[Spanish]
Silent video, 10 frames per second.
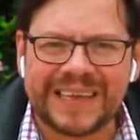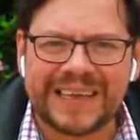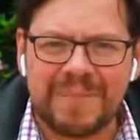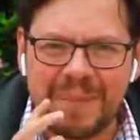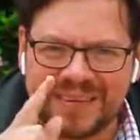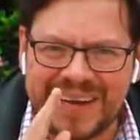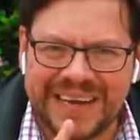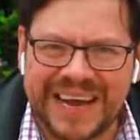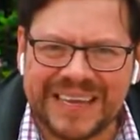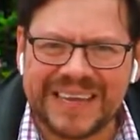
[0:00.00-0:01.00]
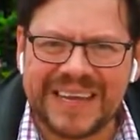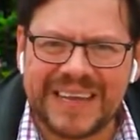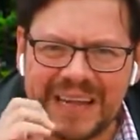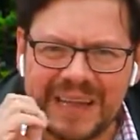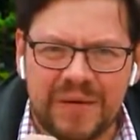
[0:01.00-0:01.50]
de imparcialidad y
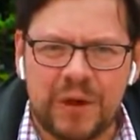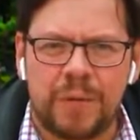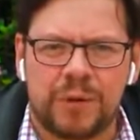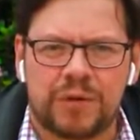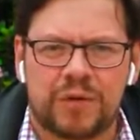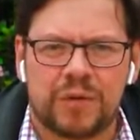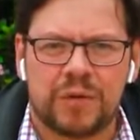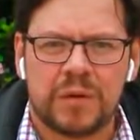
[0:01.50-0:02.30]
del debido proceso.